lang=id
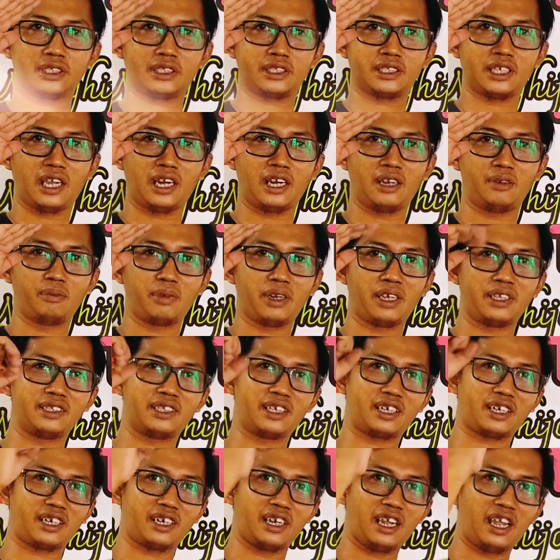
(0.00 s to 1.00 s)
Salam
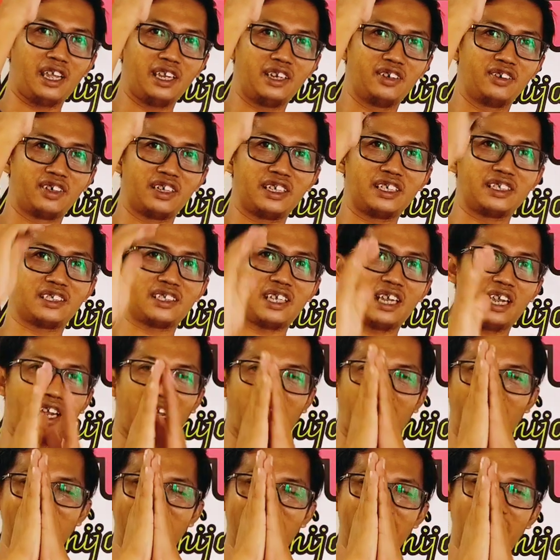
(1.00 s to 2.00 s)
Lenter
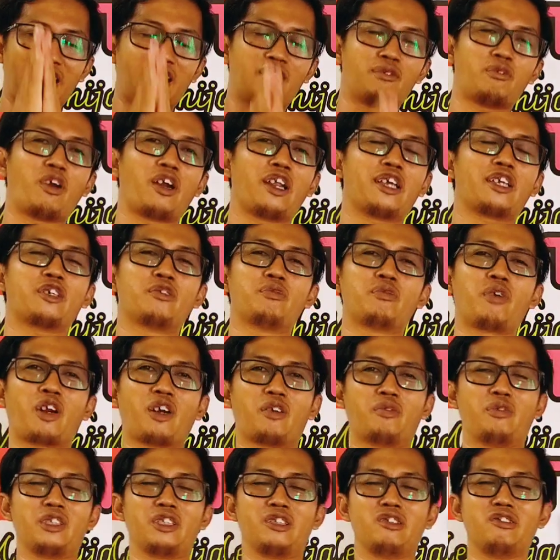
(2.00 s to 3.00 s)
Indonesia. Assalamualaikum
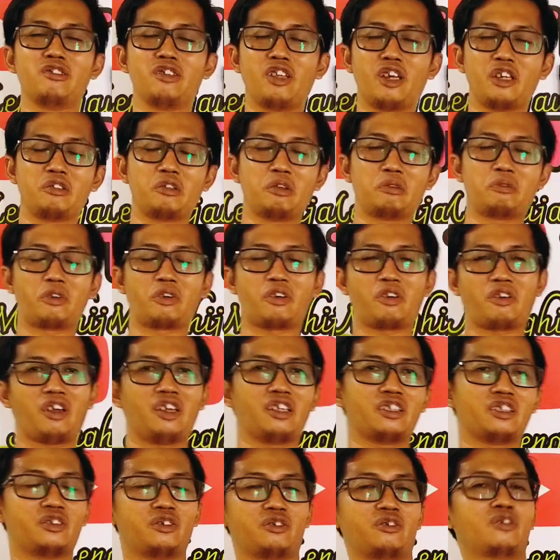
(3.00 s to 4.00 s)
warahmatullahi
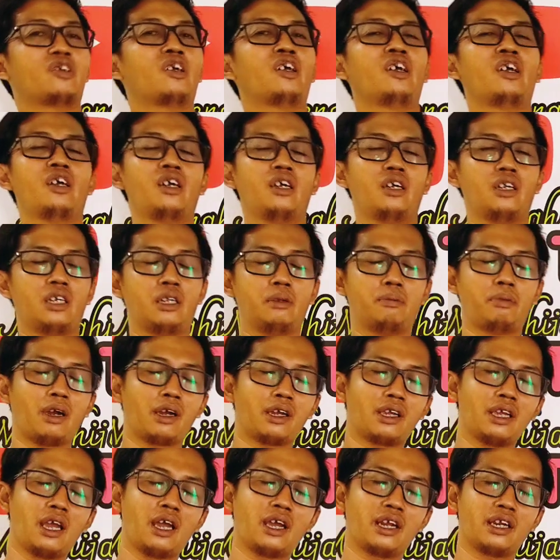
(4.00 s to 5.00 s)
wabarakatuh. Di
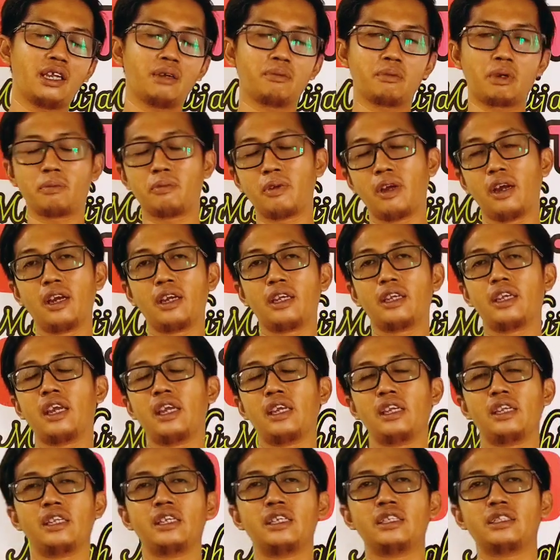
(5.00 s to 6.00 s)
pagi hari yang
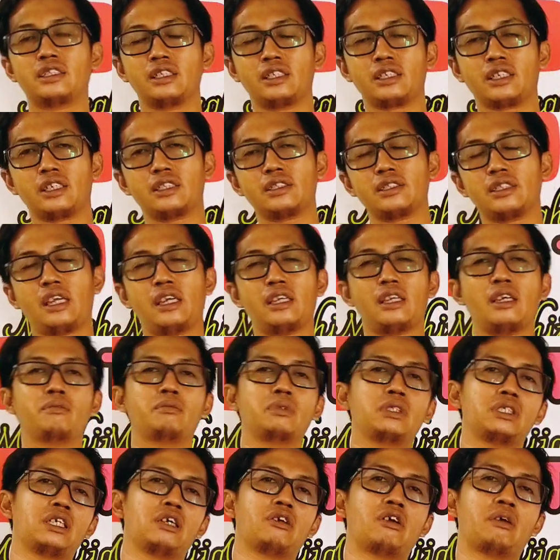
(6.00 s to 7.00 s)
berbahagia ini izinkan saya
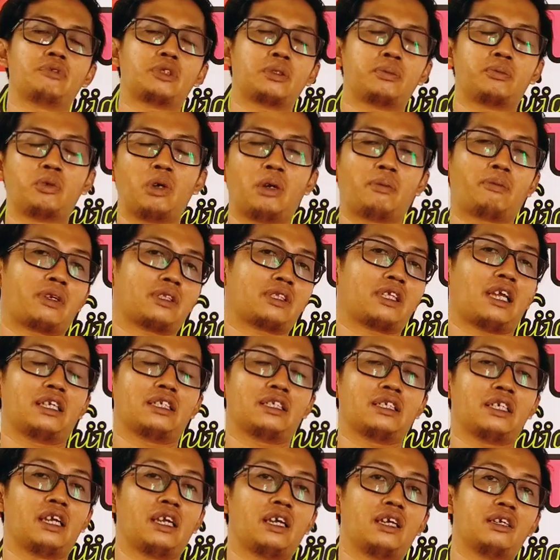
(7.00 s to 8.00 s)
menjawab sebuah
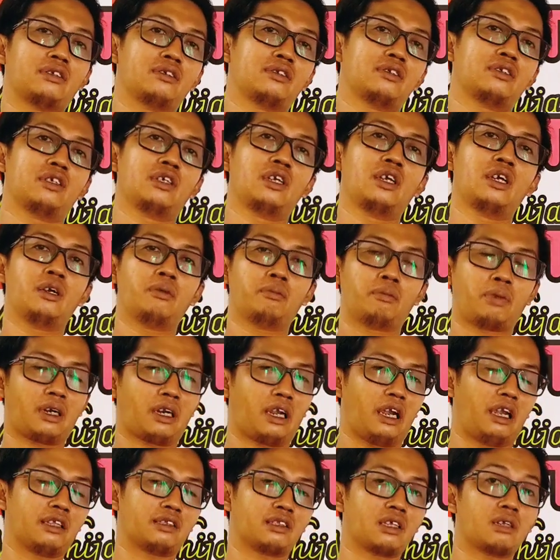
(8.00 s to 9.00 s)
pertanyaan
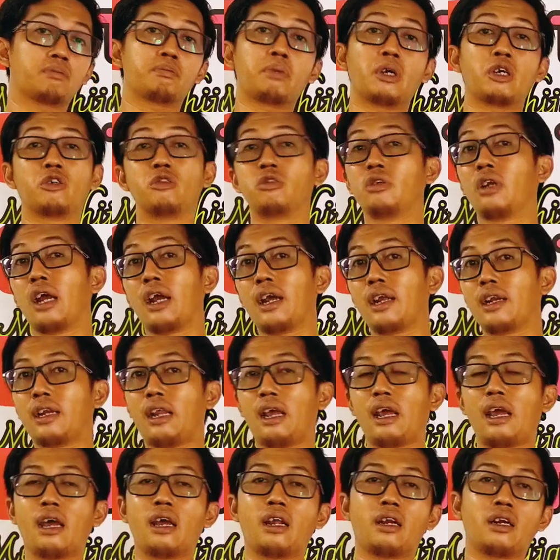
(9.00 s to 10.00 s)
berkaitan
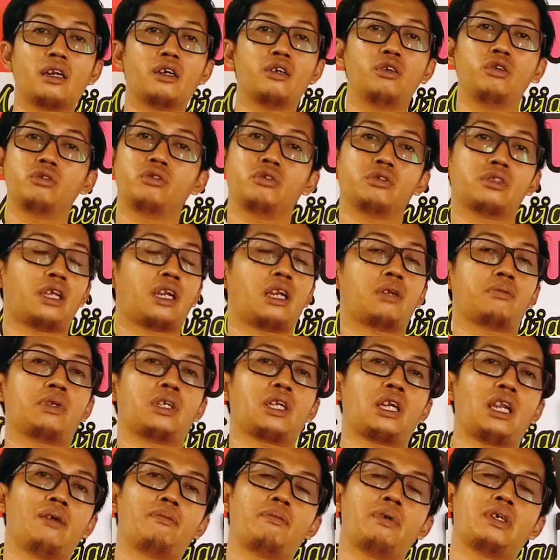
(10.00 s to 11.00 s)
penggunaan arang untuk tanaman
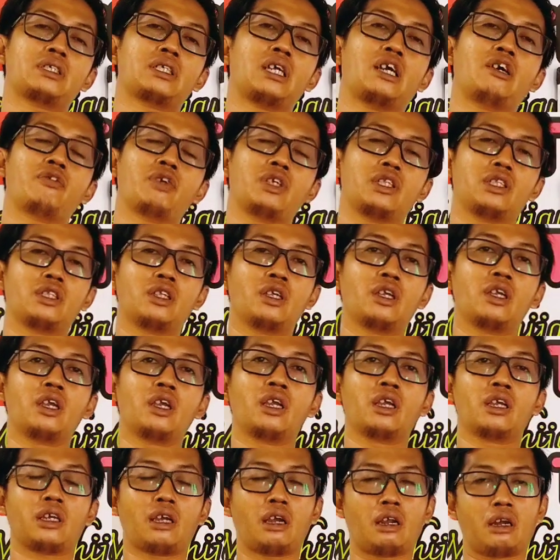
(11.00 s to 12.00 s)
kelapa sawit
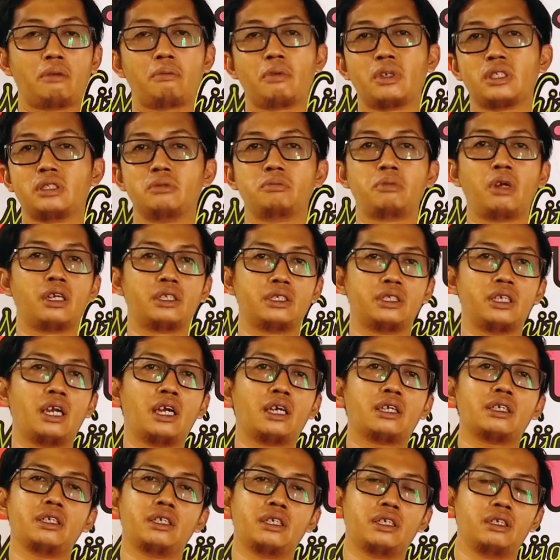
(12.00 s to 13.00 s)
karena masih
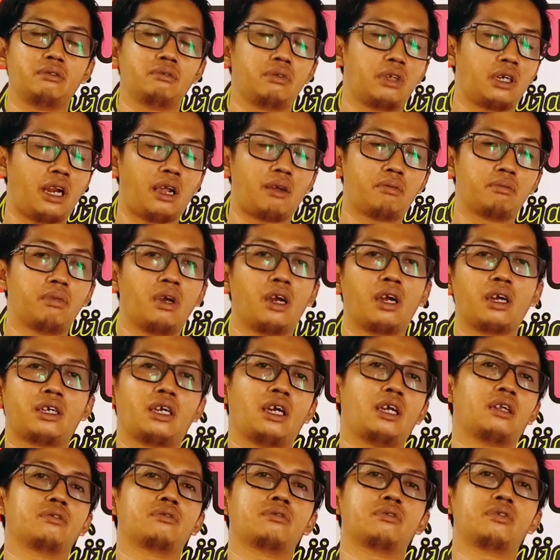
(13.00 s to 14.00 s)
banyak ingin
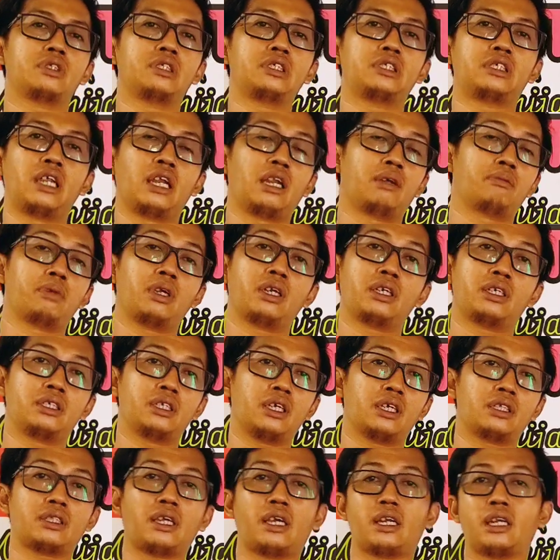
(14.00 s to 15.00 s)
menambahkan di dalam
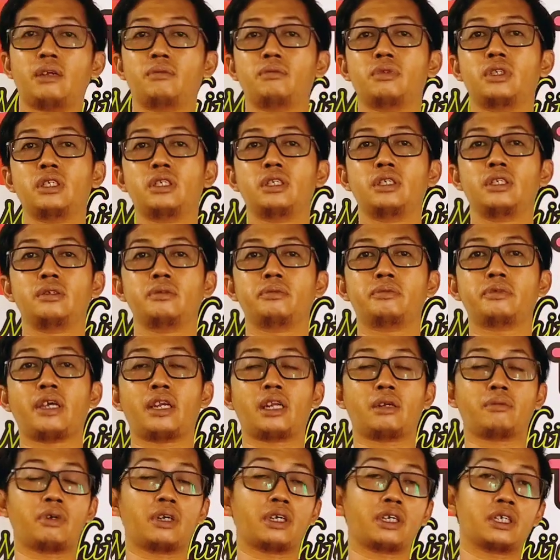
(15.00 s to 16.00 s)
media tanam di
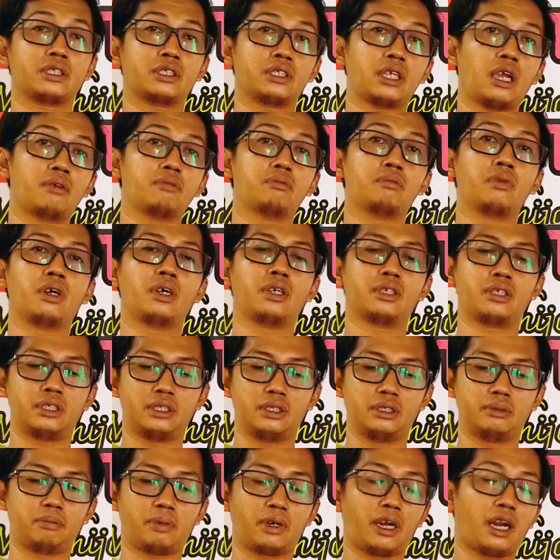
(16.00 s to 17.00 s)
tanaman kecamba,
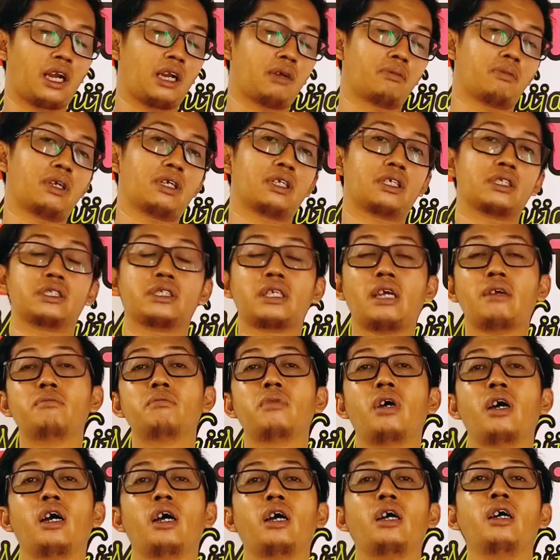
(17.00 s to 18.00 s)
di penanaman
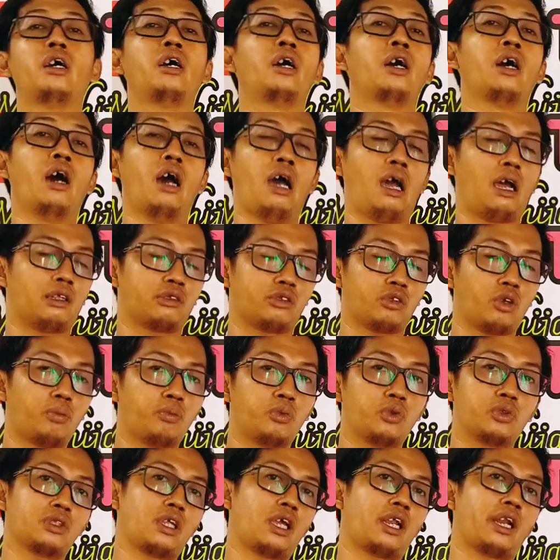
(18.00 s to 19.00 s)
kecamba,
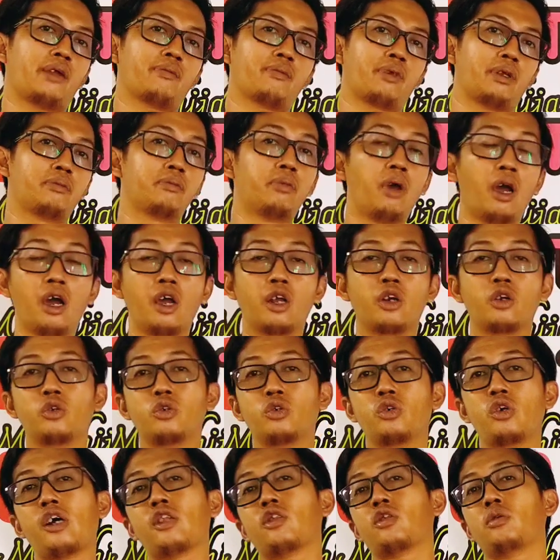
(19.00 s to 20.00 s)
ataupun tanaman
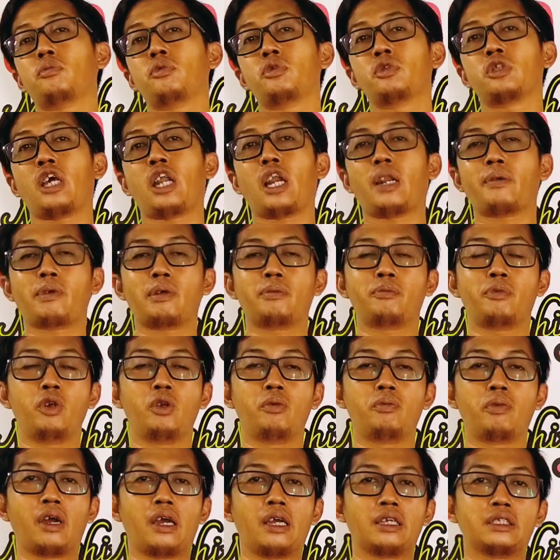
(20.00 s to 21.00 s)
baru, ataupun tanaman
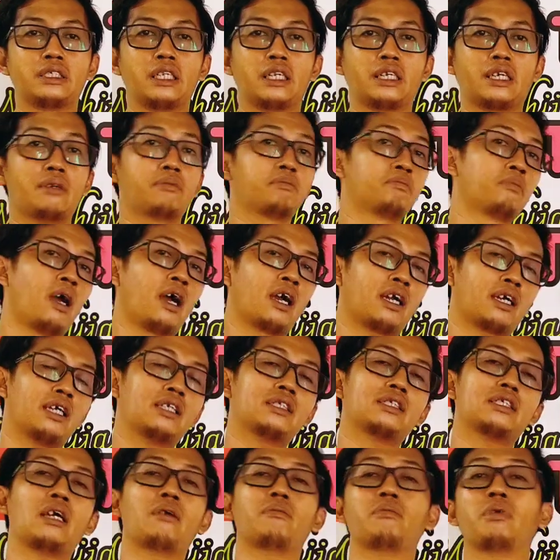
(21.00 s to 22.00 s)
belum menghasilkan,
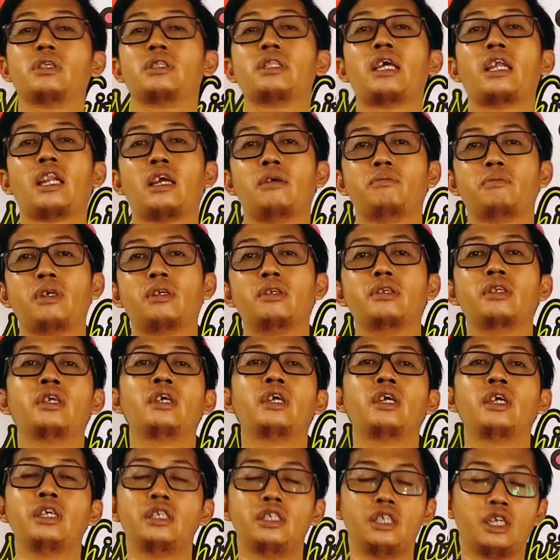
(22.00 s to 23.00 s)
bahkan sampai tanaman
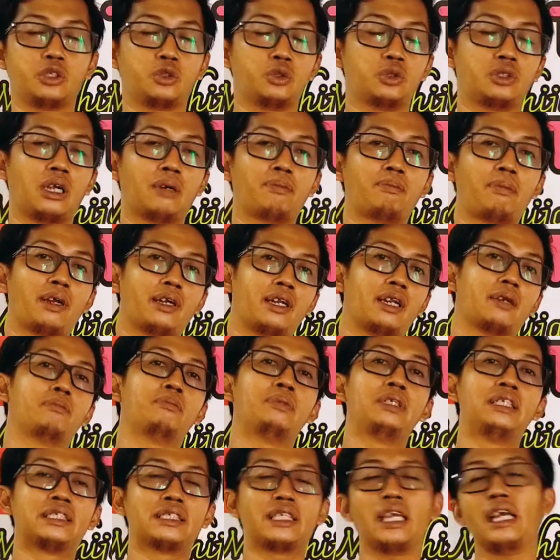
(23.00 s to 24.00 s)
yang sudah panen.
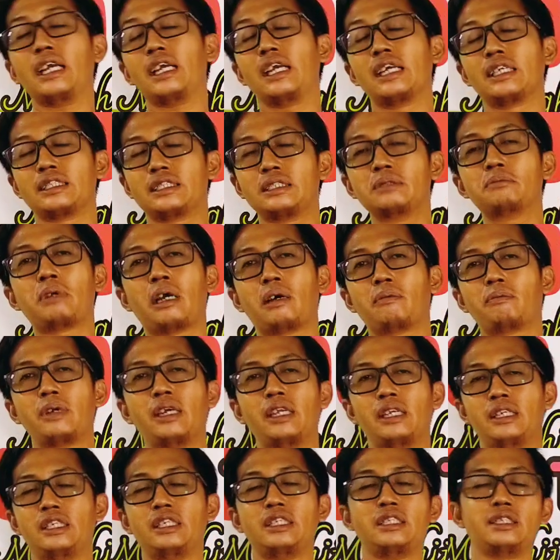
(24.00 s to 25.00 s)
Bisa nggak sih Pak
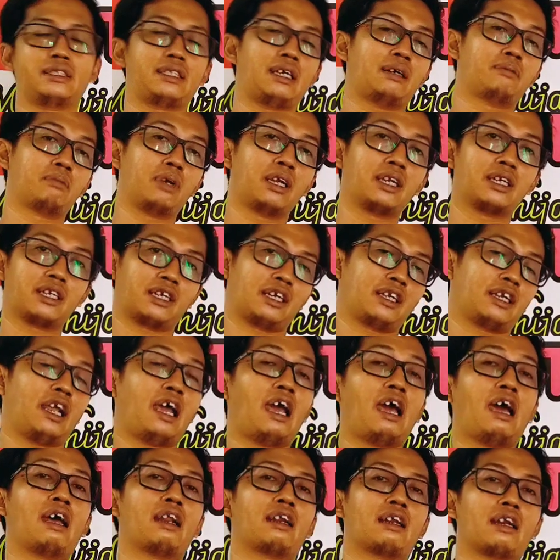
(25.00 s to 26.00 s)
Pendi ditambahi dengan
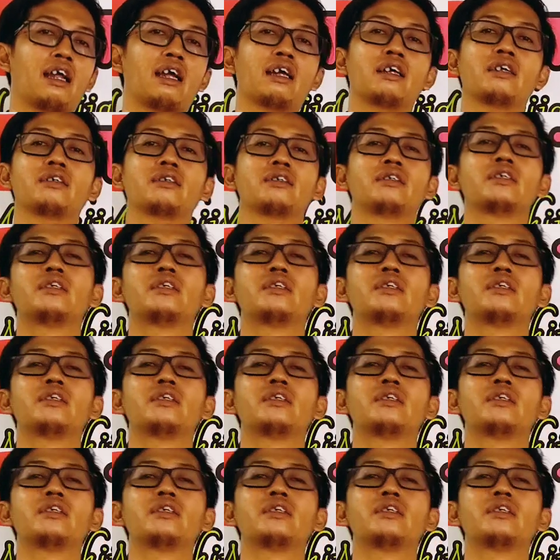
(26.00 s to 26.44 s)
arang?